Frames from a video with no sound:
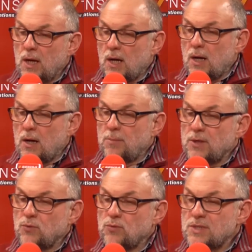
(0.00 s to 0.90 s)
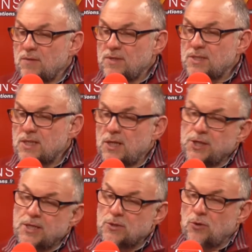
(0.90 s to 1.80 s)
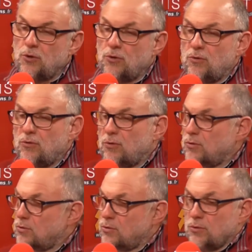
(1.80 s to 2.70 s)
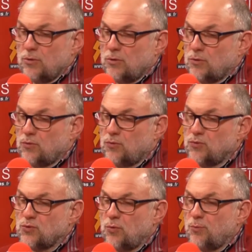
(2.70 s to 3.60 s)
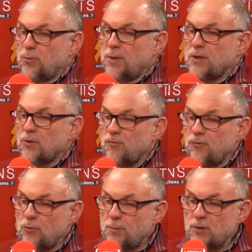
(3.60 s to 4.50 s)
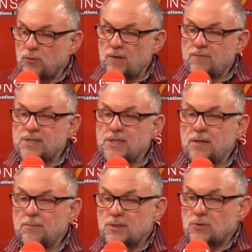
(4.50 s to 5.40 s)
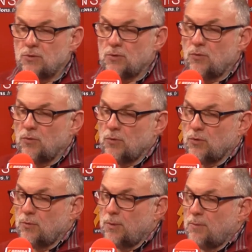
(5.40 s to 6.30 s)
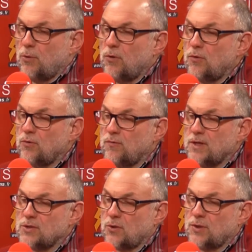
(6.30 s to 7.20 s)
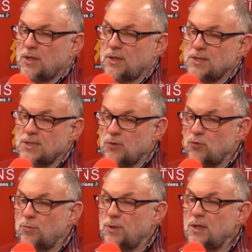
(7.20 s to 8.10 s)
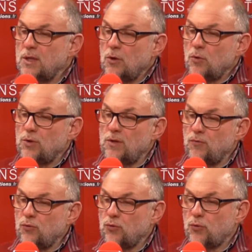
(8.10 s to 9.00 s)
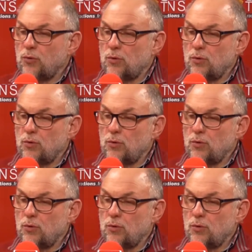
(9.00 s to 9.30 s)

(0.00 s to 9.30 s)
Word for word: à mettre toute sa vaisselle, casserole, euh, tout ce qu'on peut mettre, faut le mettre au lave-vaisselle parce que globalement, on va sortir des économies au niveau de,